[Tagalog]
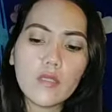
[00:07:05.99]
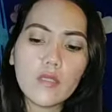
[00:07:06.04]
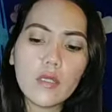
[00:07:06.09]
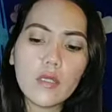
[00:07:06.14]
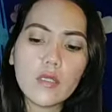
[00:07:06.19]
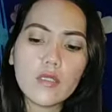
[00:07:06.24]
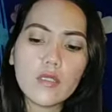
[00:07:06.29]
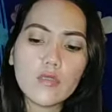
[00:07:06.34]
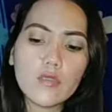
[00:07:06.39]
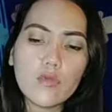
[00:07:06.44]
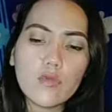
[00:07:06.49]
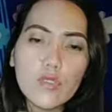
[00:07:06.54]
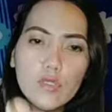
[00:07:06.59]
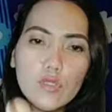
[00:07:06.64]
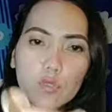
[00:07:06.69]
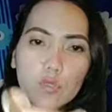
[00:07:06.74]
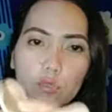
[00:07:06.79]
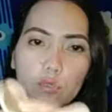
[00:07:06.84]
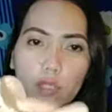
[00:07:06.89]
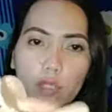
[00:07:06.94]
Ayan yung
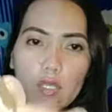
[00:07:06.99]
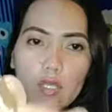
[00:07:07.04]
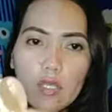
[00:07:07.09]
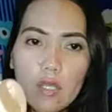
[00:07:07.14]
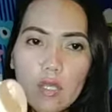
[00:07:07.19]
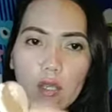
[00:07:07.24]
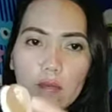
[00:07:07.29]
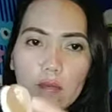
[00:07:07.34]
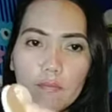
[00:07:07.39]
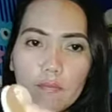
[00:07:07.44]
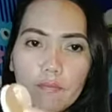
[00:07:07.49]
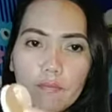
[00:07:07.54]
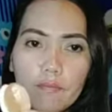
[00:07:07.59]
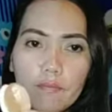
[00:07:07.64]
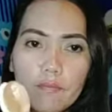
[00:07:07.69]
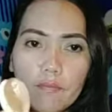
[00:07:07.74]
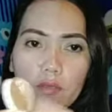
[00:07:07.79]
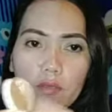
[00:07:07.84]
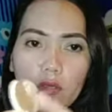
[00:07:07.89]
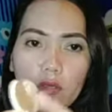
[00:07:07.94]
itsura niya
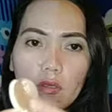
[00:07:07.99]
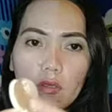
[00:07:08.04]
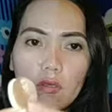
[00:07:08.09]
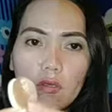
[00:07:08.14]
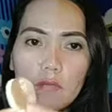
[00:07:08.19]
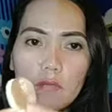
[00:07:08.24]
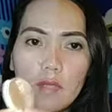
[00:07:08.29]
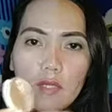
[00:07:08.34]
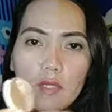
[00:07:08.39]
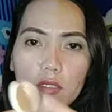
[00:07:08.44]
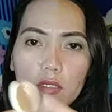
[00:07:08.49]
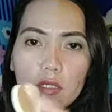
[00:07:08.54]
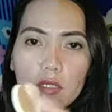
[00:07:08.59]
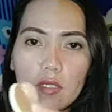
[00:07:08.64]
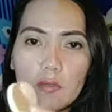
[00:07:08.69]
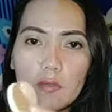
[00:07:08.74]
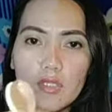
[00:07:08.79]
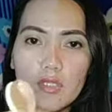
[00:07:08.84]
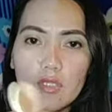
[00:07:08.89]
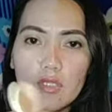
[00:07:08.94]

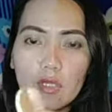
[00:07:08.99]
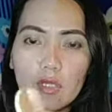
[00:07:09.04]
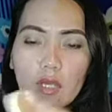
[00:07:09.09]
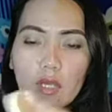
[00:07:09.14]
maganda naman siya